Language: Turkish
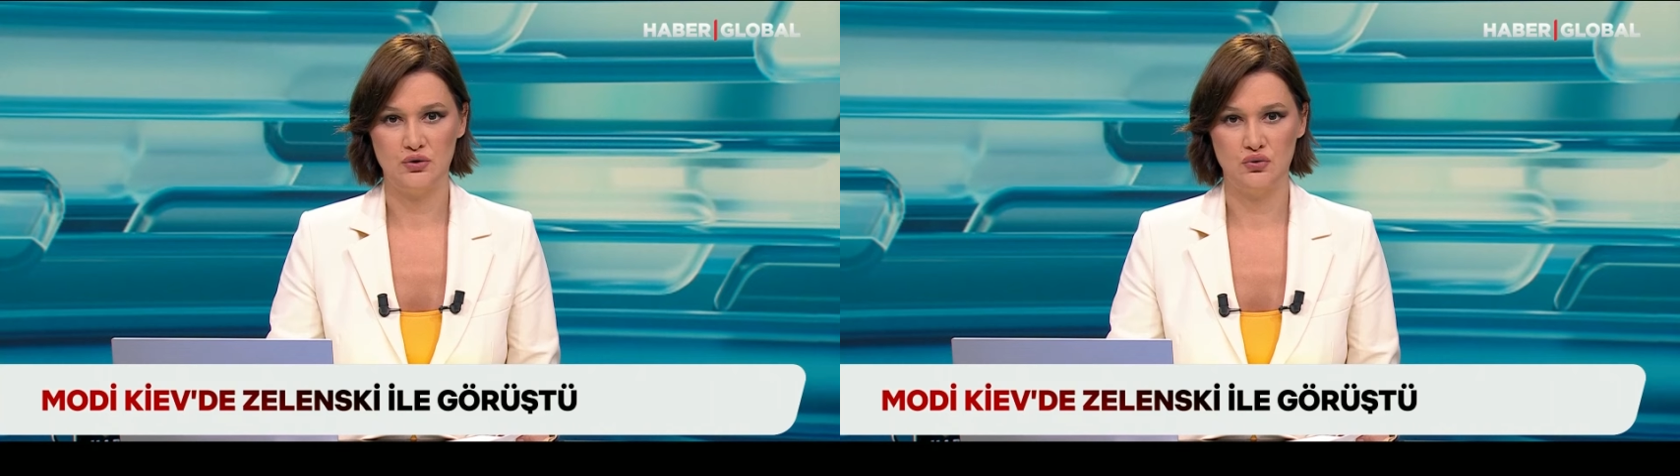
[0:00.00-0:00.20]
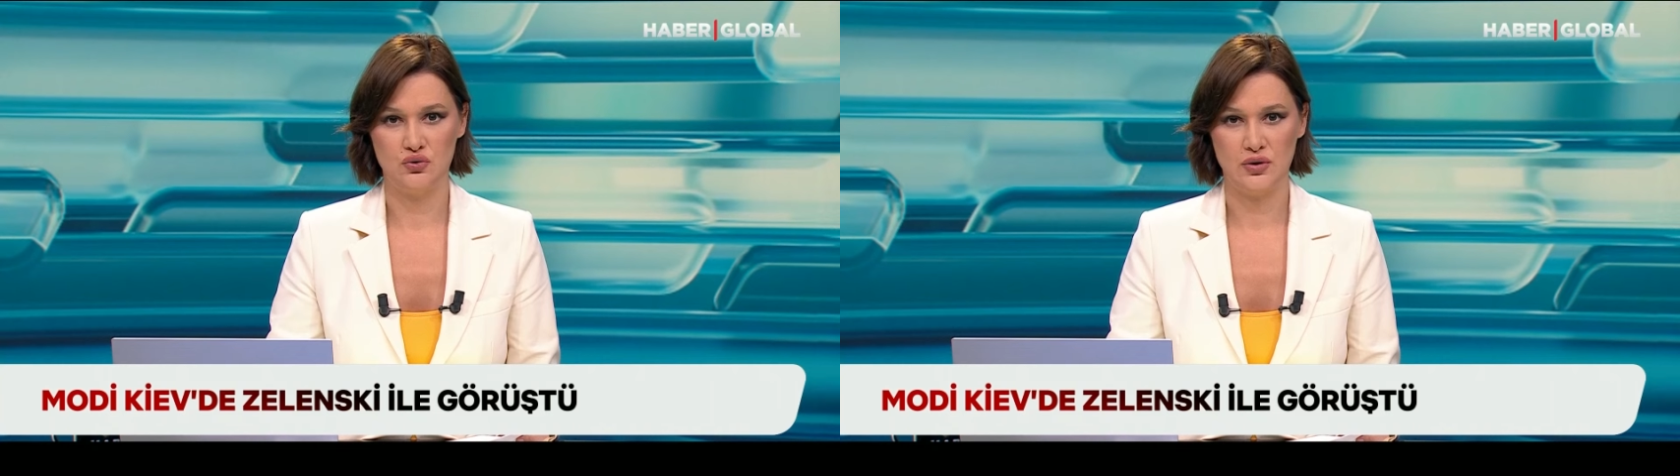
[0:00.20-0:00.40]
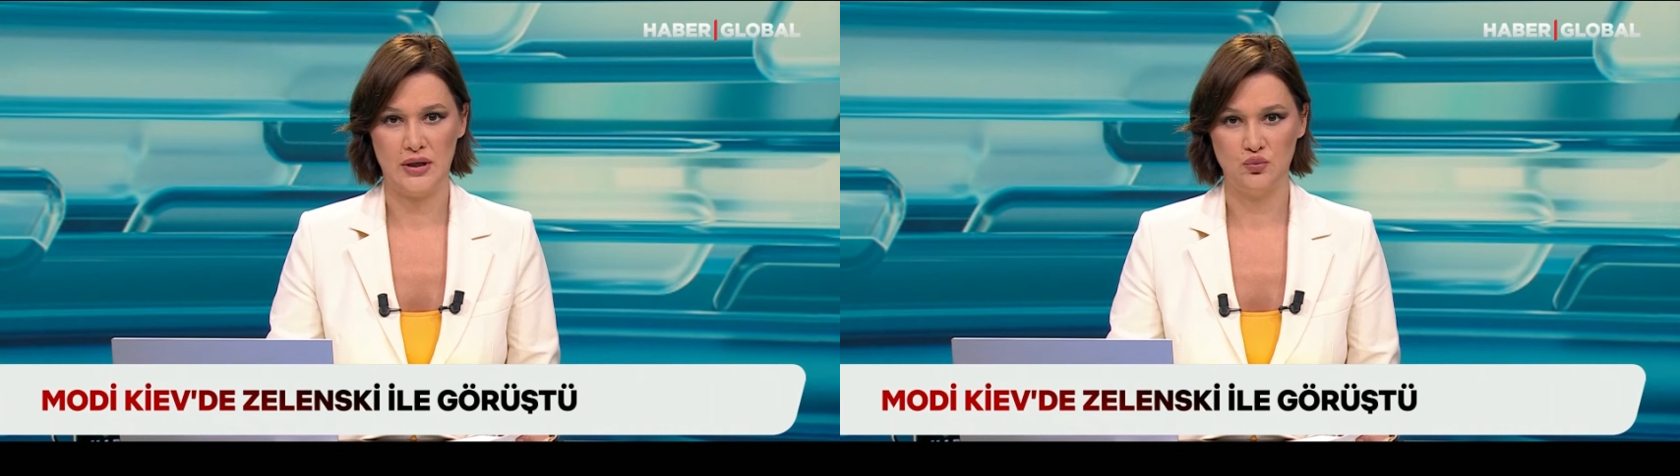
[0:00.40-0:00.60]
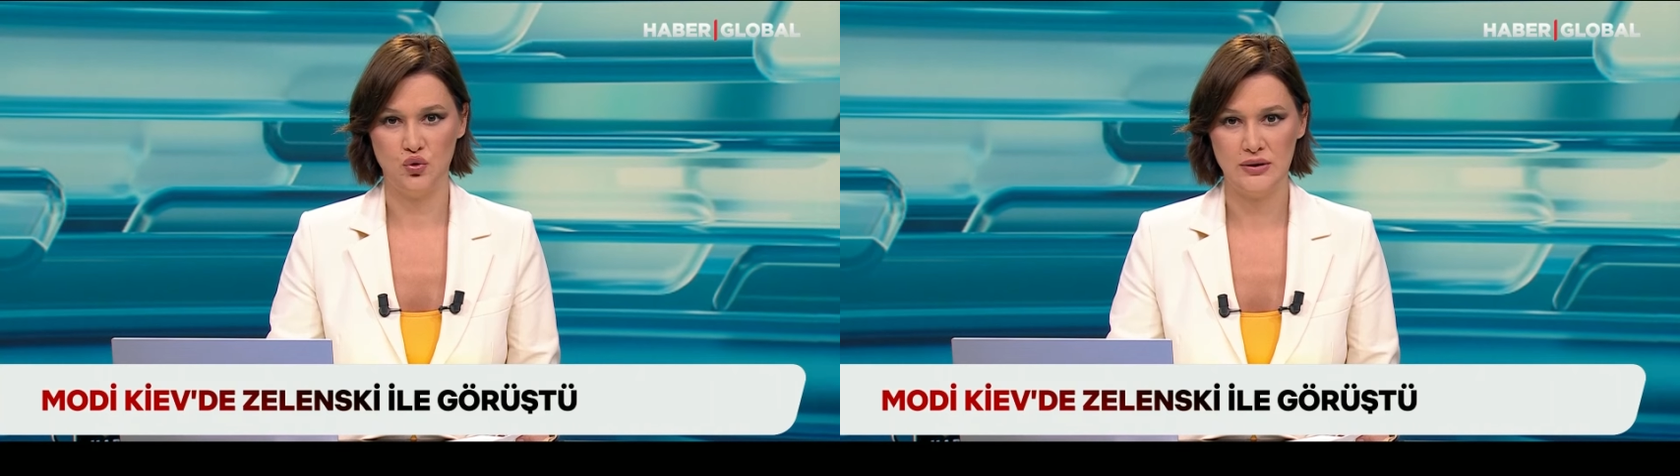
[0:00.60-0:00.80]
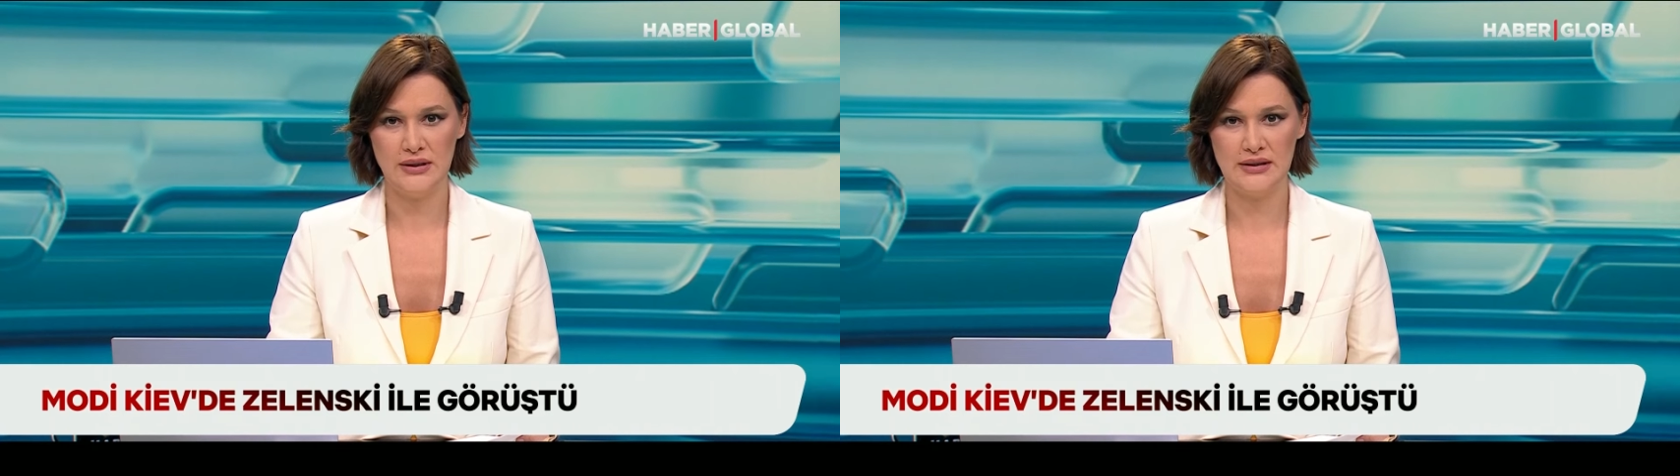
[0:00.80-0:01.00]
görüşen
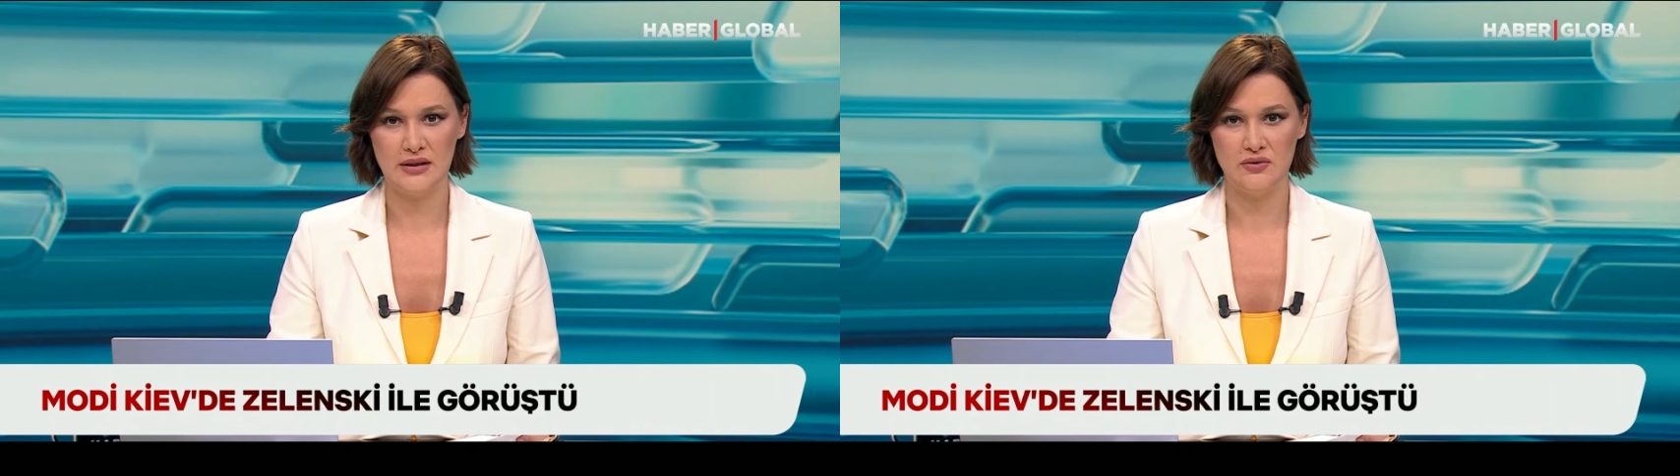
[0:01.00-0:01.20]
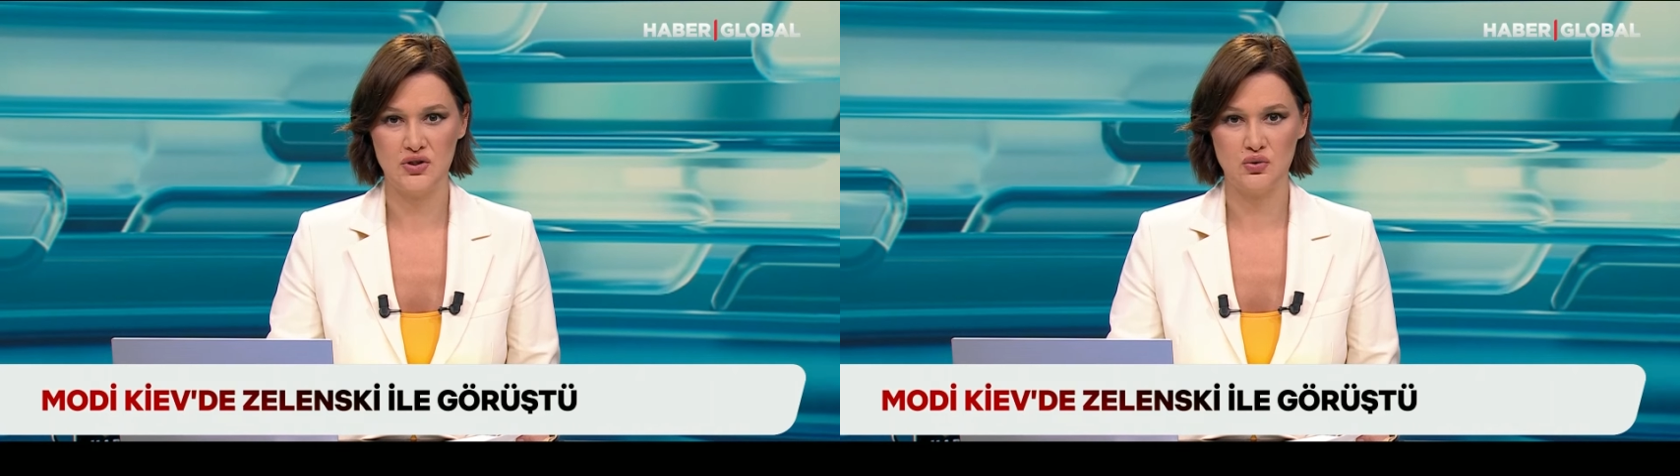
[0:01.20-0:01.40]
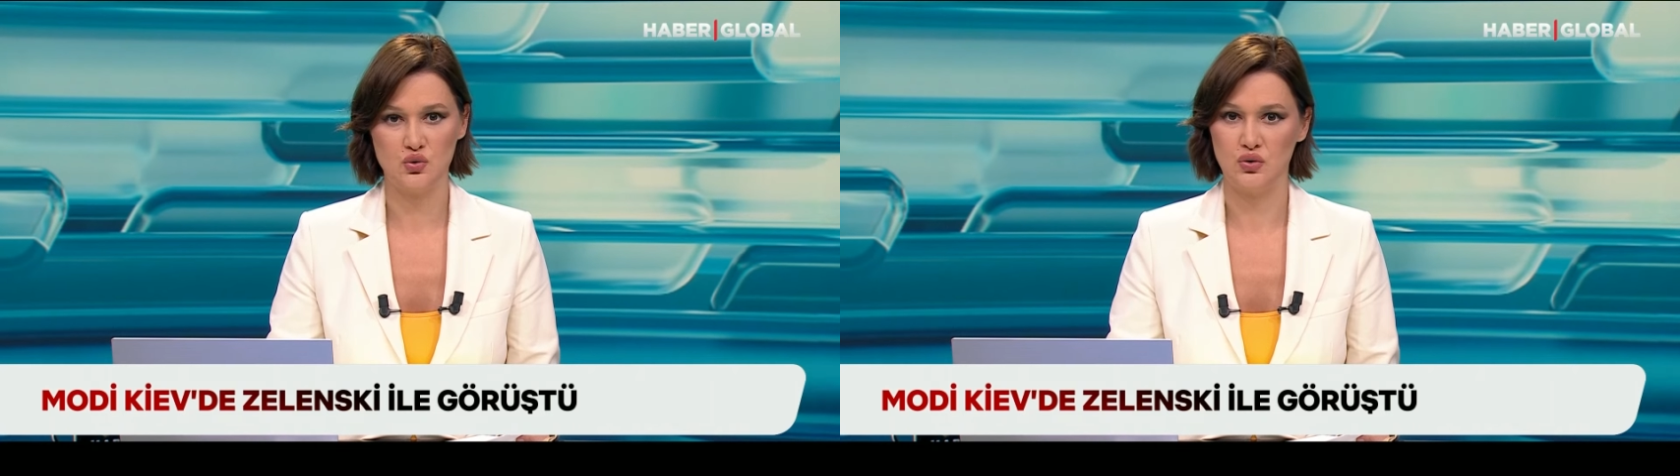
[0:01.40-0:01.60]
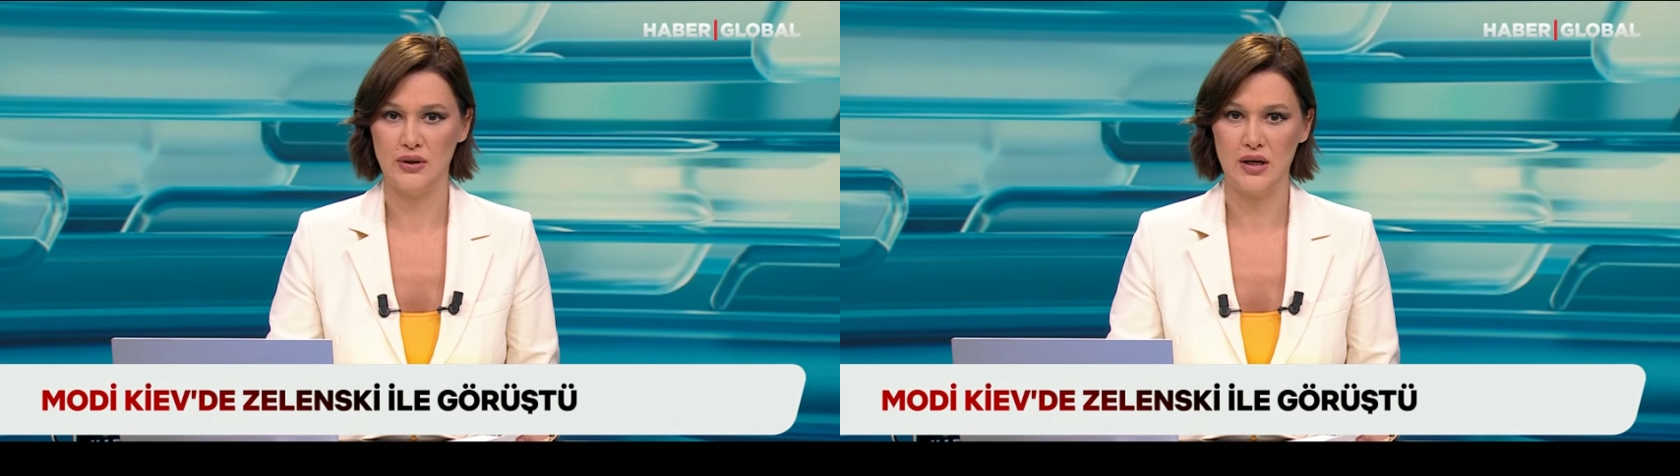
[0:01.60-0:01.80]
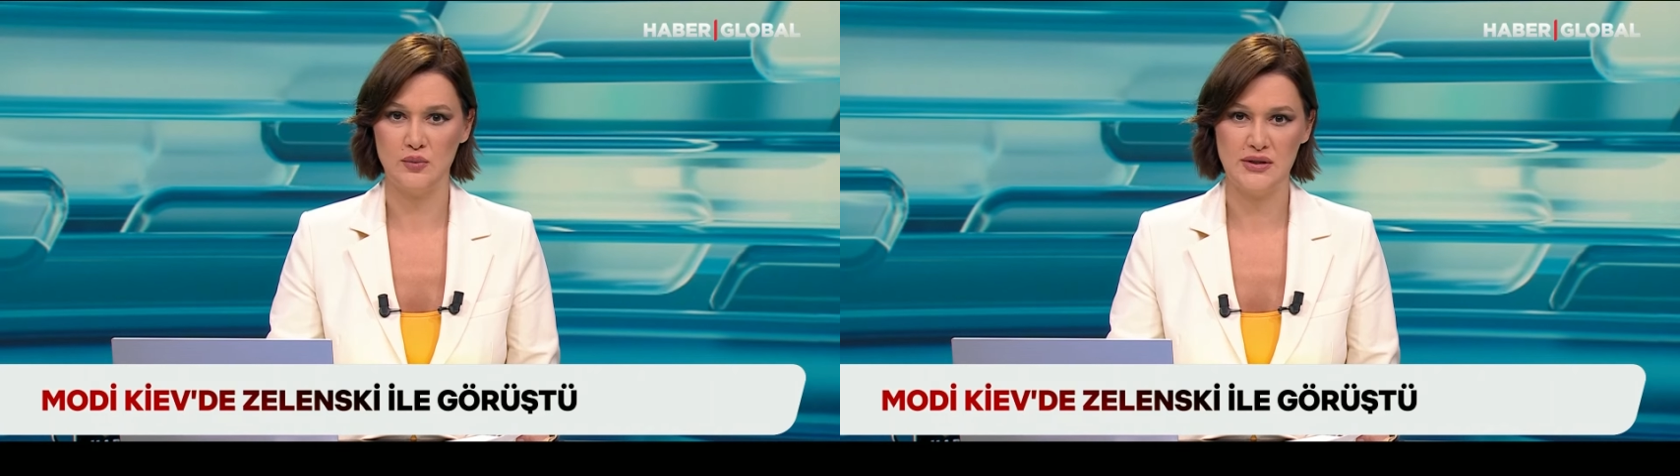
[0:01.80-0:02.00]
Modi, savaşın sona
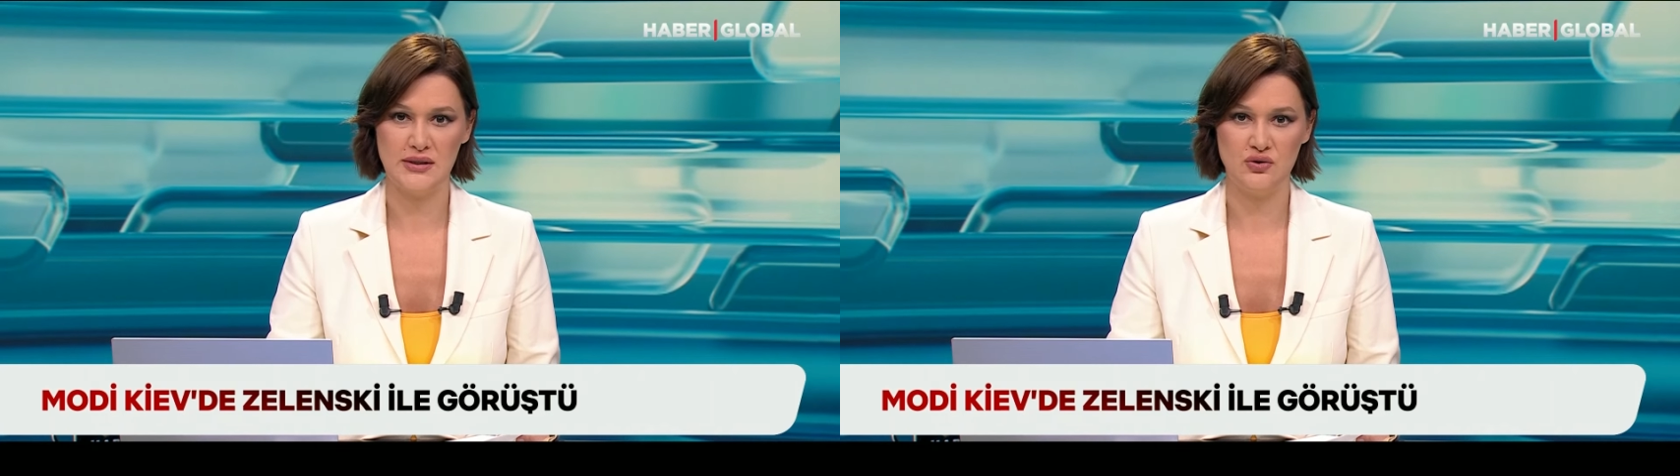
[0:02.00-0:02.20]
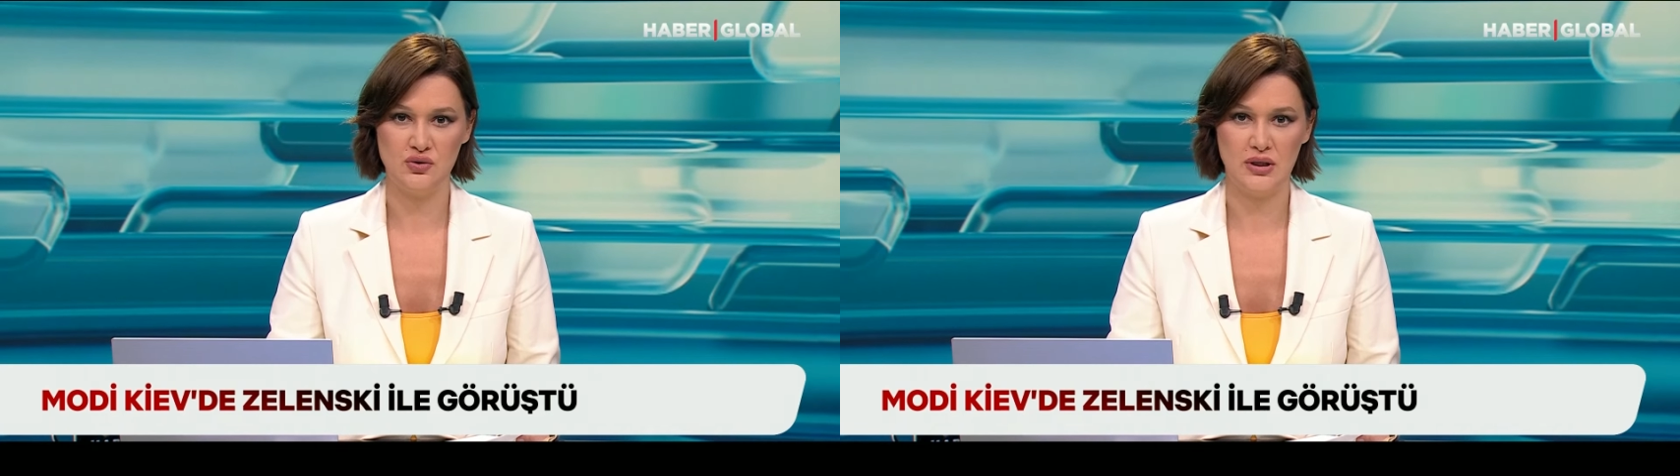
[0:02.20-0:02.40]
ermesi için